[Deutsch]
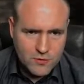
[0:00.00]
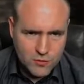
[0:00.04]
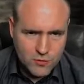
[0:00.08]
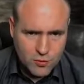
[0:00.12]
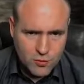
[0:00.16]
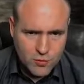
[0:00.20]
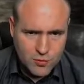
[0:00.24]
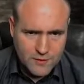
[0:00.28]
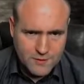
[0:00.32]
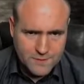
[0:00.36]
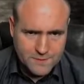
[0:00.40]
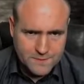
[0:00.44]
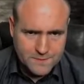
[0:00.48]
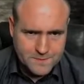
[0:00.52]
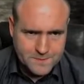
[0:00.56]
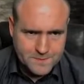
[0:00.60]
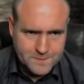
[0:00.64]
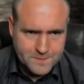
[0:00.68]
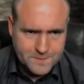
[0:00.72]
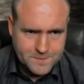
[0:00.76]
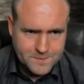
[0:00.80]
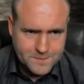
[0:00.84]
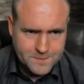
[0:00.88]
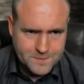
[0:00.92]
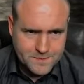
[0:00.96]
Cool.
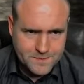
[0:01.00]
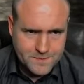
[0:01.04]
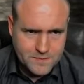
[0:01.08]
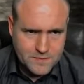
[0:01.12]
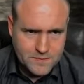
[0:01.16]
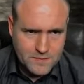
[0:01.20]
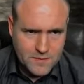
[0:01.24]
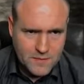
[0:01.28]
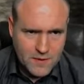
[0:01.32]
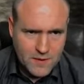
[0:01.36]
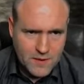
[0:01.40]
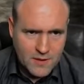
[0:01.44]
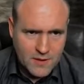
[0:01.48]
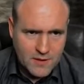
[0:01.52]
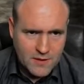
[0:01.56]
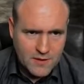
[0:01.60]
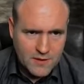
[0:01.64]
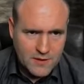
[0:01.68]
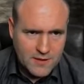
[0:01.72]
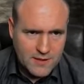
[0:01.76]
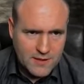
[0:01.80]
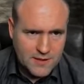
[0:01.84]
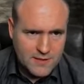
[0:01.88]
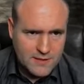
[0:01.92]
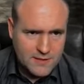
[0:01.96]

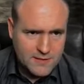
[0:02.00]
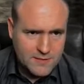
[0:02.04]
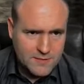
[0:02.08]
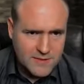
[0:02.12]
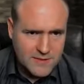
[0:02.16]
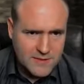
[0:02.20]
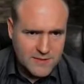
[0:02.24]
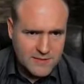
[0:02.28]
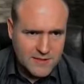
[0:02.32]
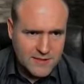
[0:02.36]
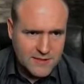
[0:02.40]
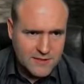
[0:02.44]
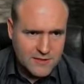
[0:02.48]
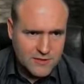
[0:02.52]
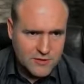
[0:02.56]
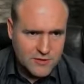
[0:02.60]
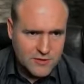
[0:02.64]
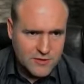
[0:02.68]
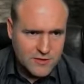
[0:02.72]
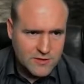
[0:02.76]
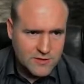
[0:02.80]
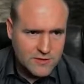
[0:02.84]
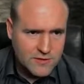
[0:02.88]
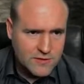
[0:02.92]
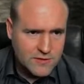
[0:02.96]
Kann ich jetzt mal ein Seil
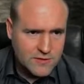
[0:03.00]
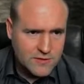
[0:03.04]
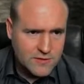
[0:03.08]
herstellen?